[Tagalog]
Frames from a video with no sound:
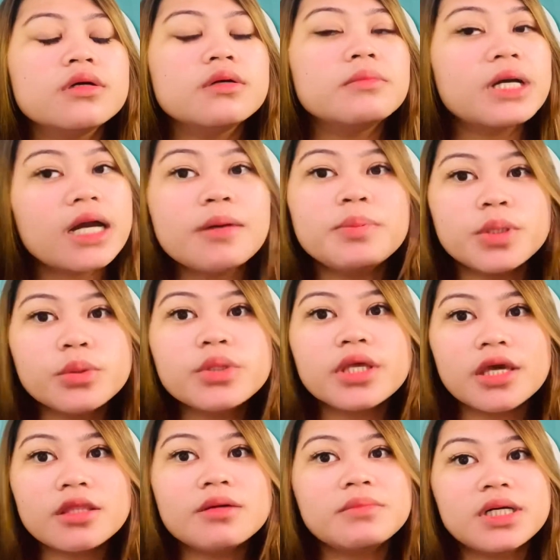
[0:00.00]
mag-upload
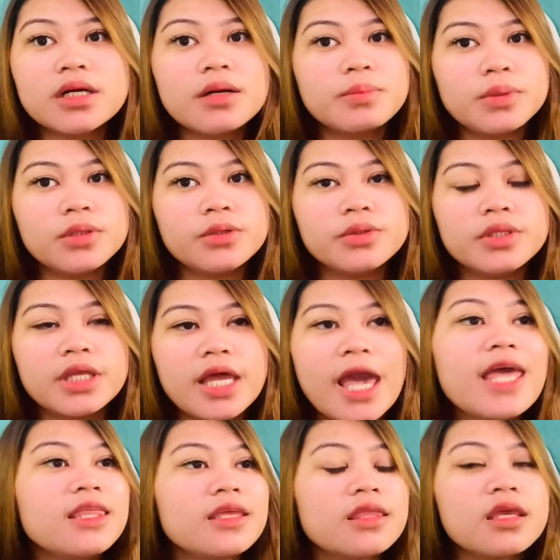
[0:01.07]
kayo ng mag-upload.
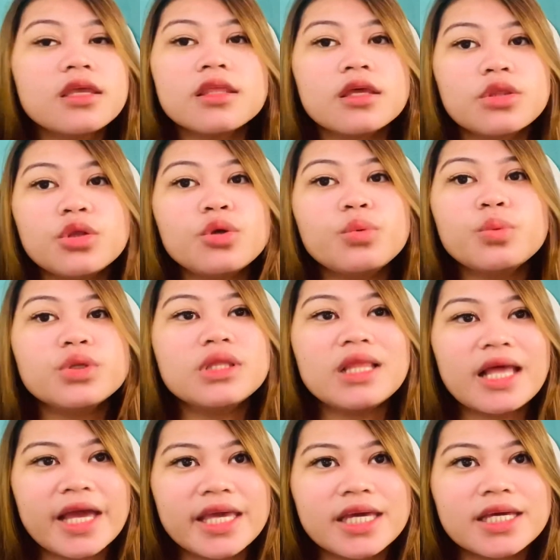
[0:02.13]
Anything that you would
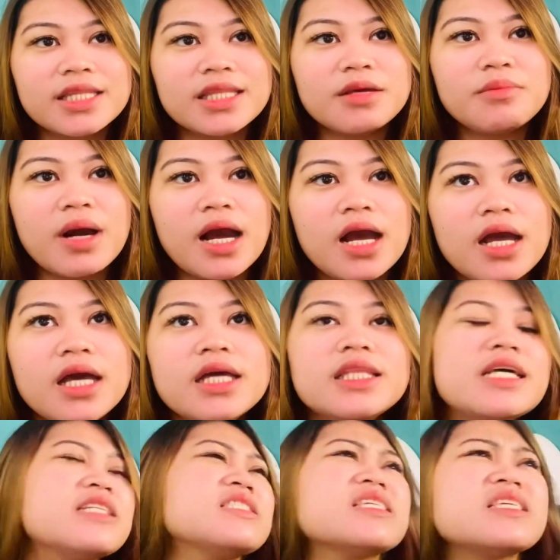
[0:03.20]
like, ba? Diba?
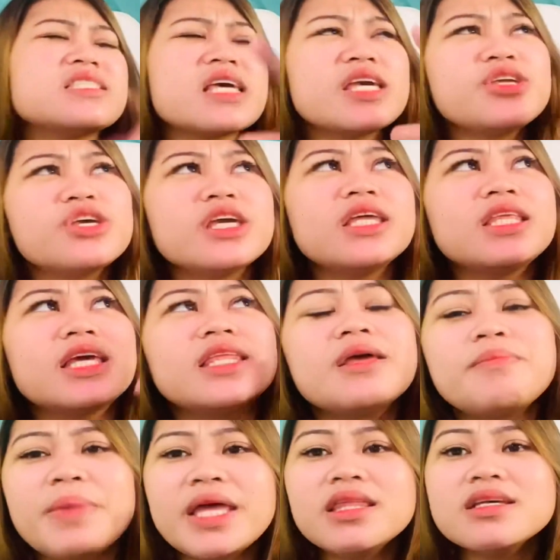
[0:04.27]
Nasa sa inyo yan eh.
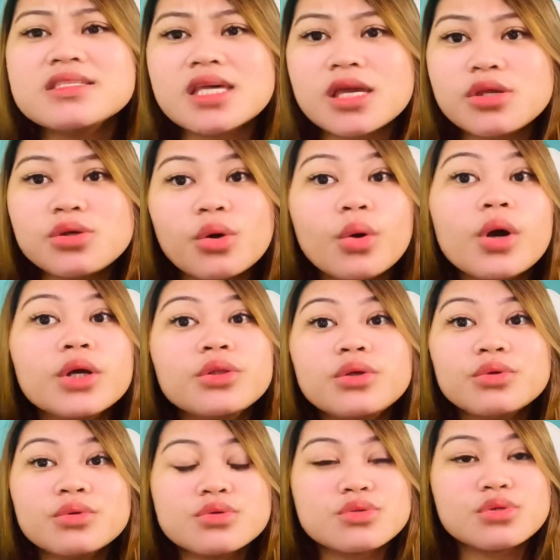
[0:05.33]
Depende sa inyo kung ano
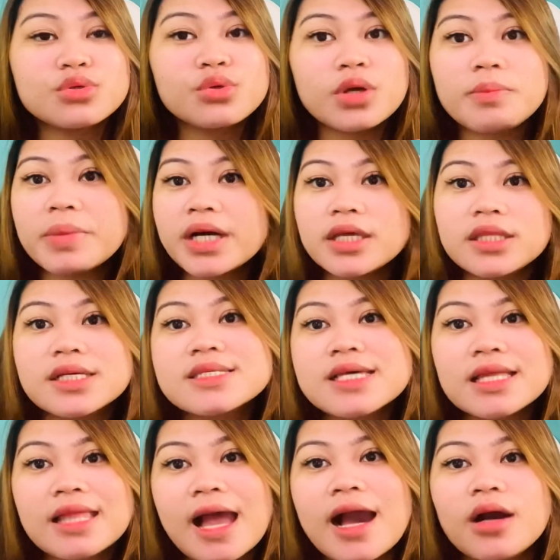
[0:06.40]
gusto nyo ipakita
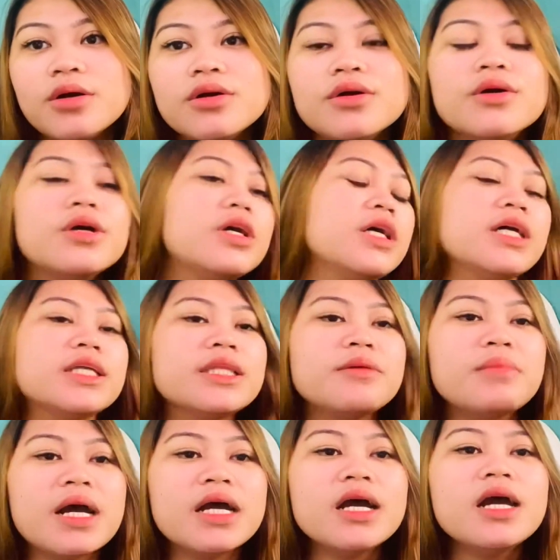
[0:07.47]
sa tao. ba?
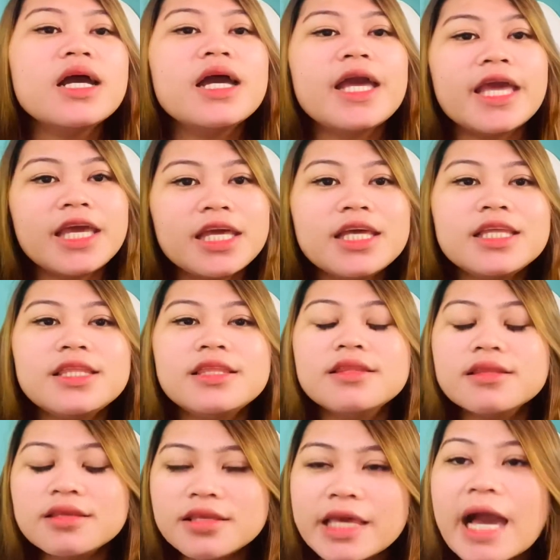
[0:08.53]
Diba? And
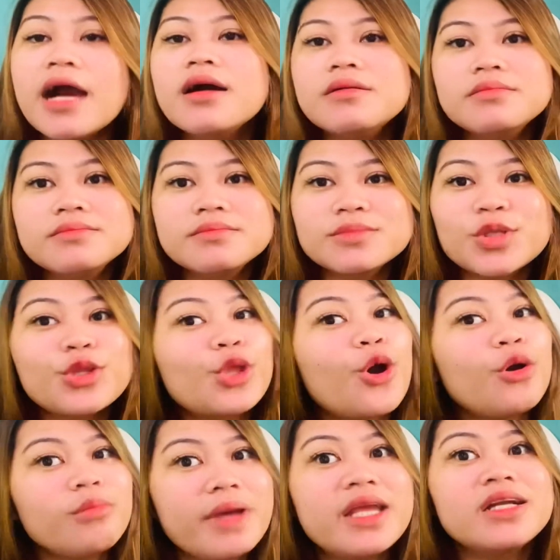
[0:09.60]
yeah,
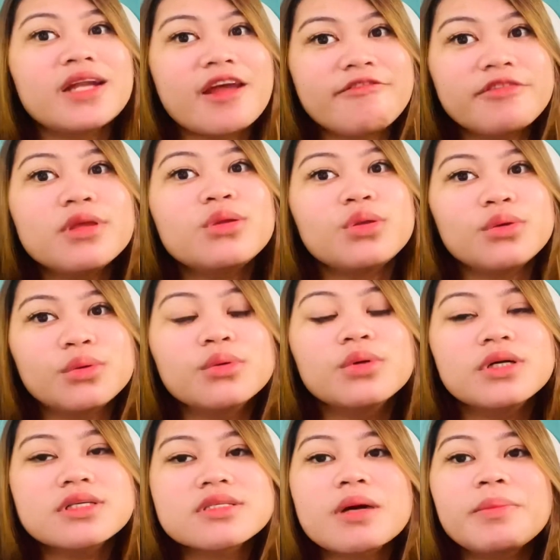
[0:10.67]
totoong may revenue
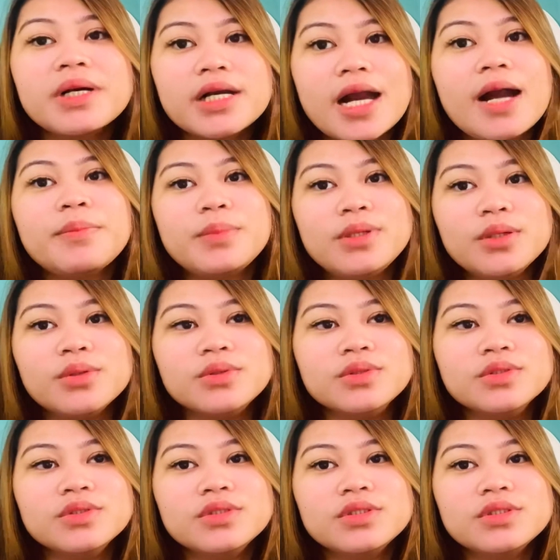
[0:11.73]
sa pag-upload.
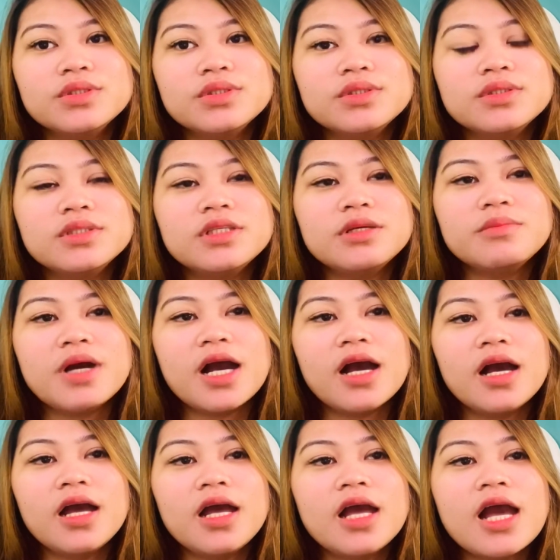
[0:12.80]
ba? Diba?
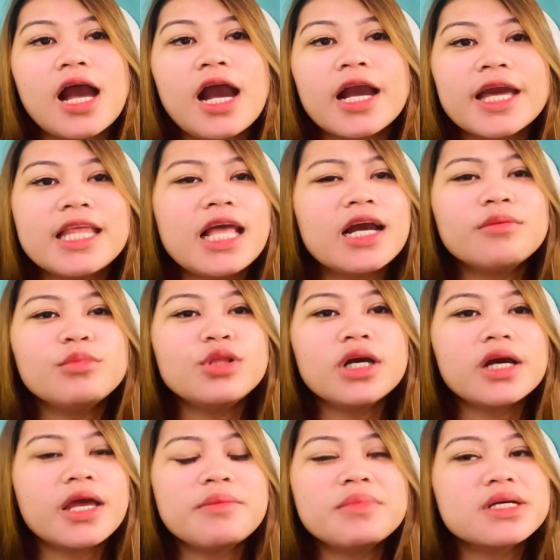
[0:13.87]
Ang kailangan mo
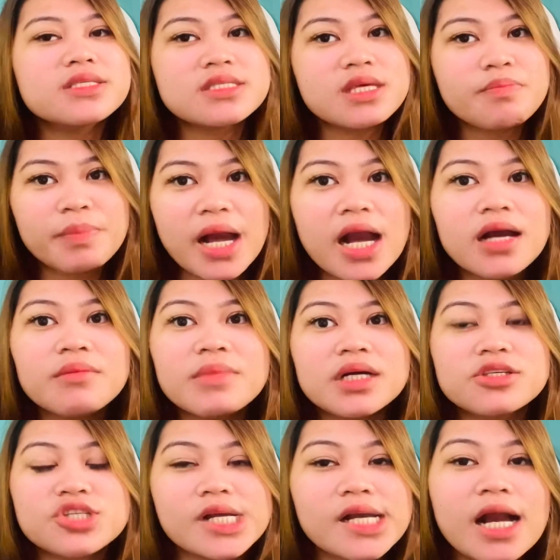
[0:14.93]
lang ay magsipag,
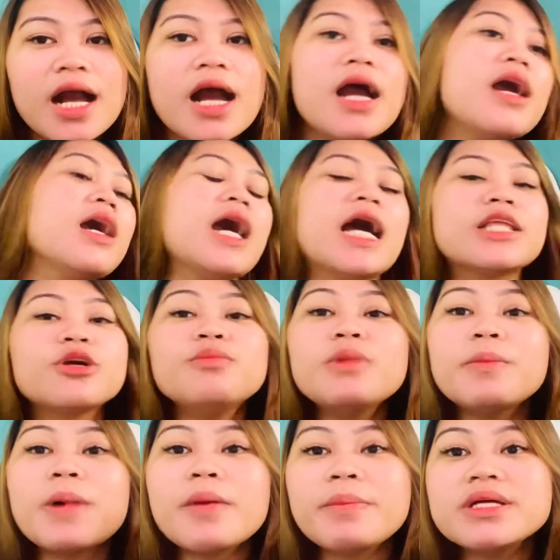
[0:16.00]
magtyaga, at kung
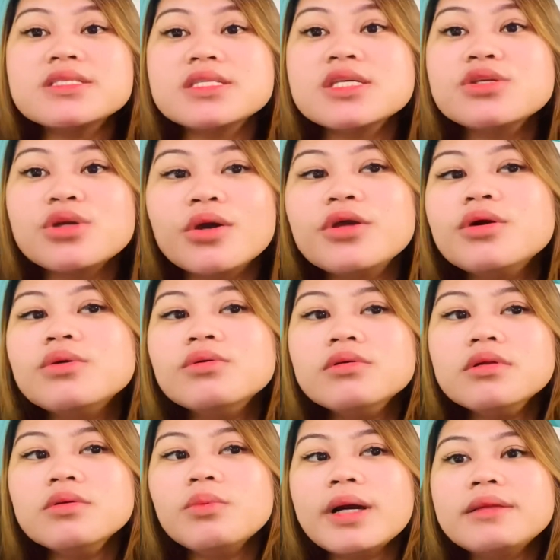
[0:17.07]
mapapansin nyo, yung
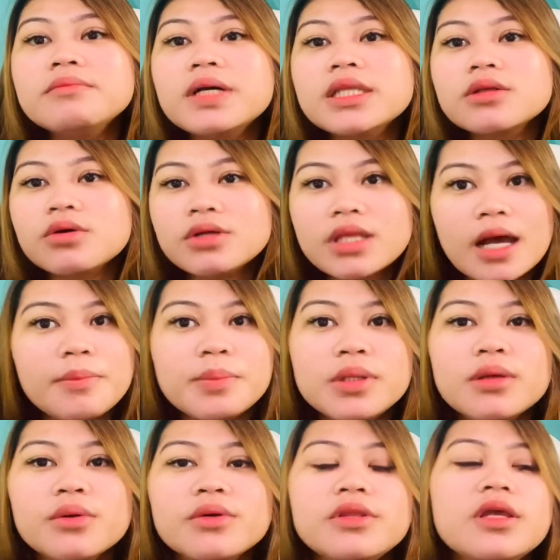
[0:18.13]
whole one month ko na
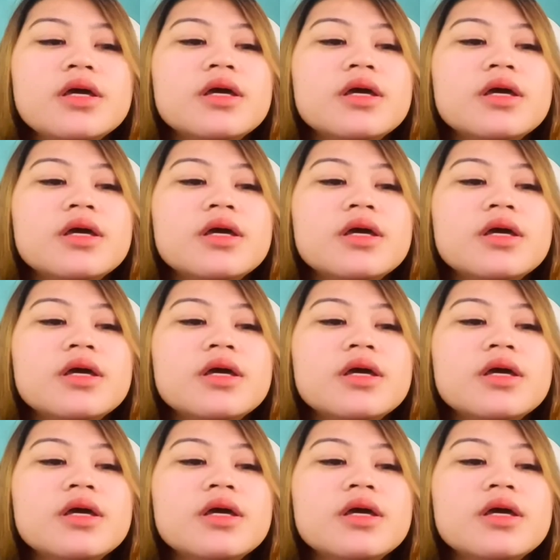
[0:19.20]
upload,